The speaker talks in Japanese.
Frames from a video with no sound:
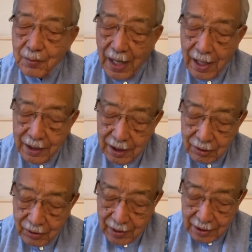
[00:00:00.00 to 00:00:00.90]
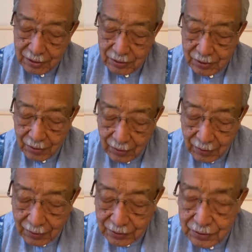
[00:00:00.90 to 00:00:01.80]
まあ、あれやこれやいろい
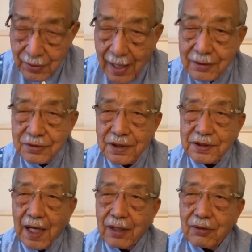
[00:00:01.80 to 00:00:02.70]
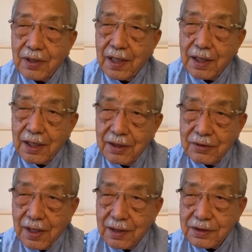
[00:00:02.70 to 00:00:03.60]
ろ理由はあるんですが、これから原
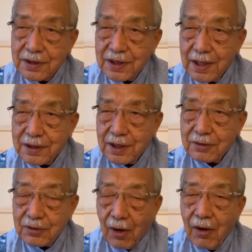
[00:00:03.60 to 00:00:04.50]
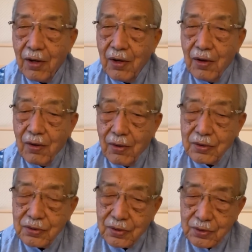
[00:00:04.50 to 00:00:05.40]
油価格が下がっていくと。
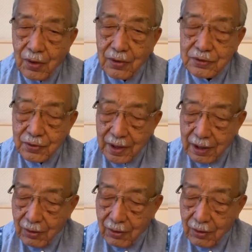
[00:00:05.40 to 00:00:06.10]
いうこと。それから